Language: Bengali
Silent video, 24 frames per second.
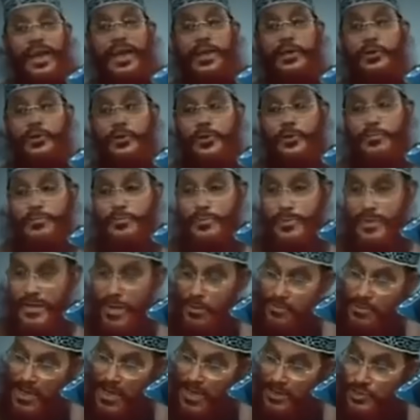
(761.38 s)
দাঁড়ানো
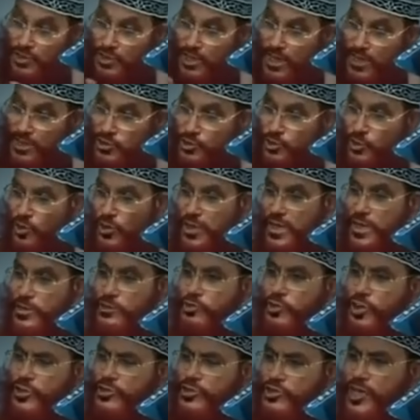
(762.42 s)
নামাজ শেষ হলেই
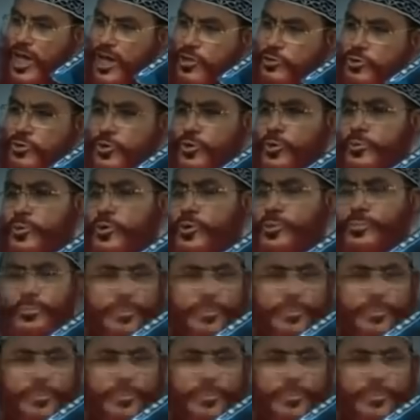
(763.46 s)
টর্চার করব